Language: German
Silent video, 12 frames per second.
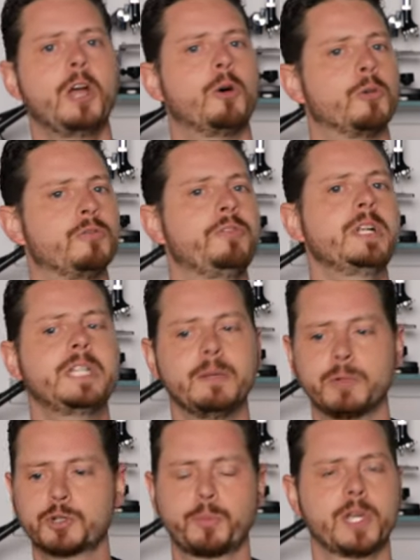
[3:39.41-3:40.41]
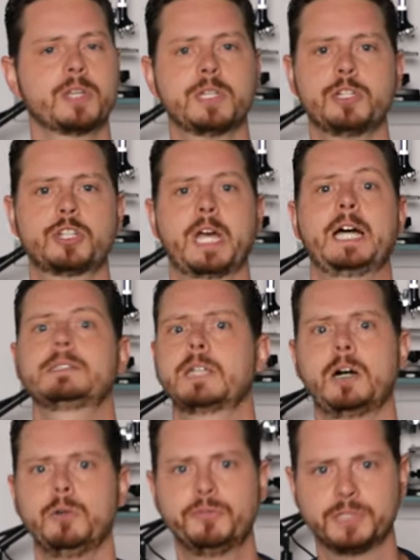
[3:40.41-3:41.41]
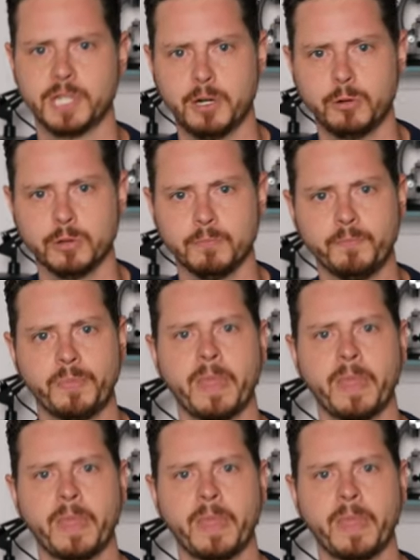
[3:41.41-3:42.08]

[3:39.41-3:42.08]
und will dementsprechend die Straße aufsaugen.